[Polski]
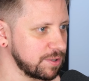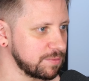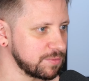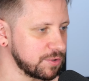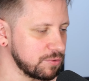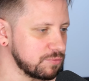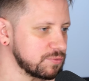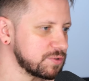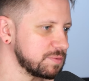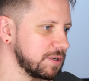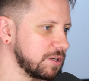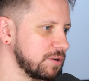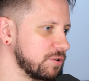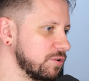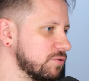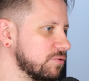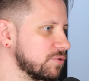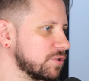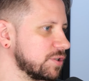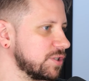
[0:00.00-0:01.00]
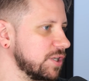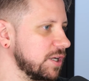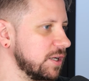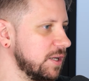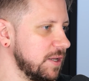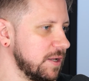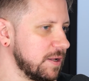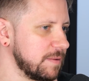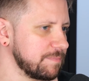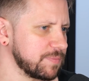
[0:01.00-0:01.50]
tam do ósmego roku życia,
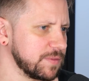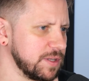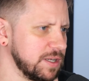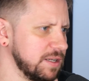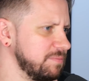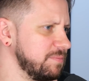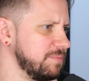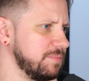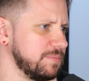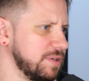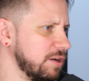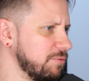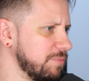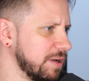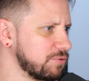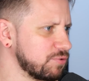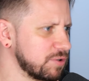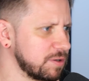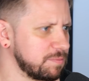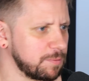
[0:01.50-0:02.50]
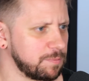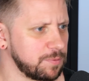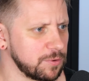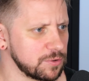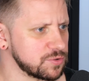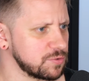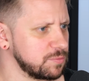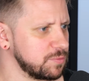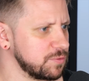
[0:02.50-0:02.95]
no ale miał maturę po polsku,